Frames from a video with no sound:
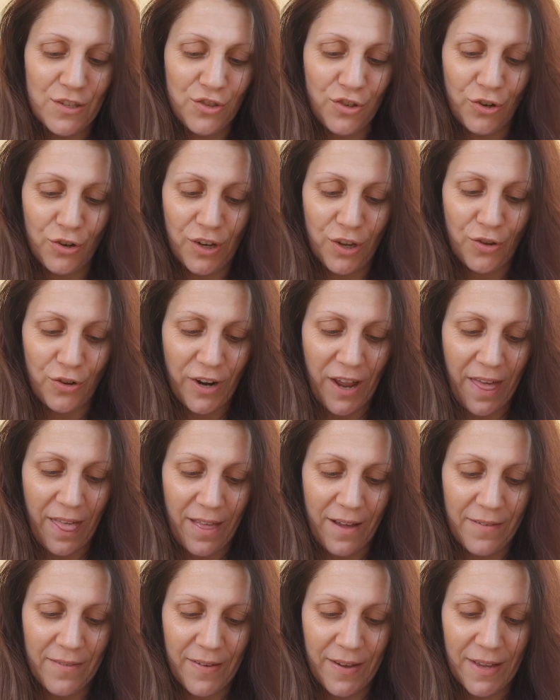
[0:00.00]
De eso no quedó
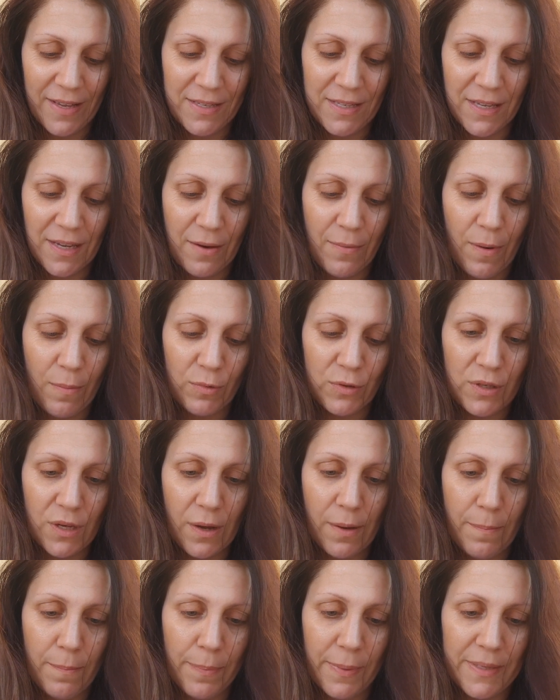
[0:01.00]
nada. Así que vamos
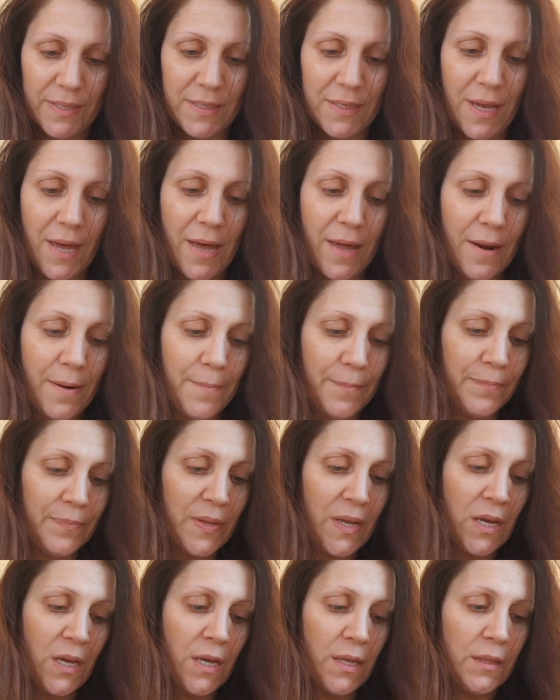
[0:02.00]
a empezar.
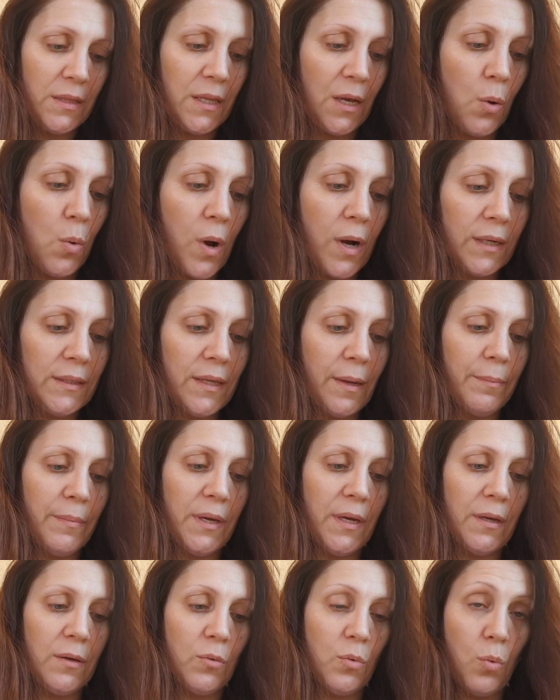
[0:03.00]
Tengo acá
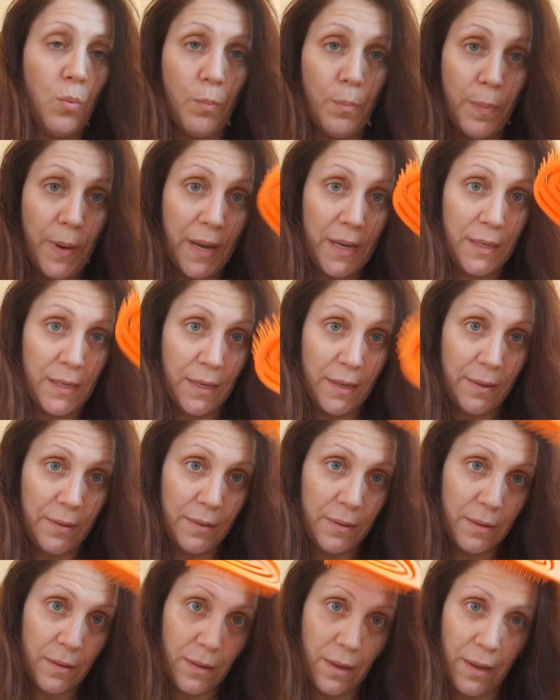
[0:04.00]
también un peine,
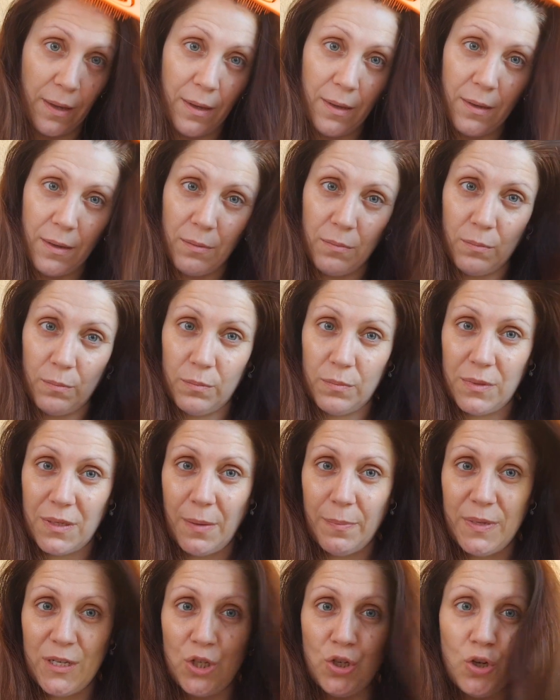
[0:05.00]
¿eh? un
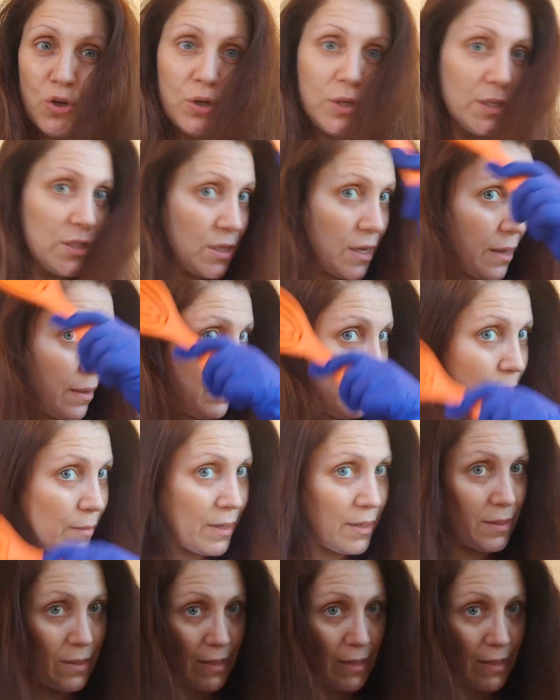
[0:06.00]
cepillo que ya me